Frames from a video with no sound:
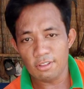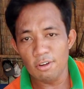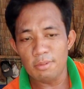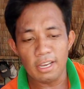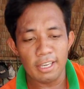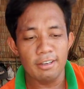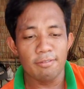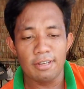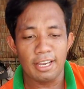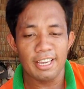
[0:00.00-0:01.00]
So, oh, malaki, yan,
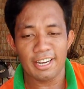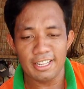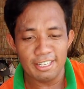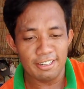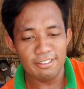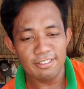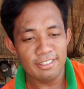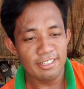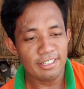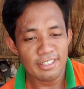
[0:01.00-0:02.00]
malaki ang kanyang ano,
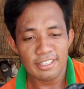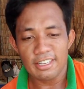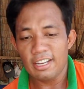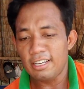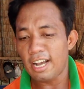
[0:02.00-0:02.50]
uh,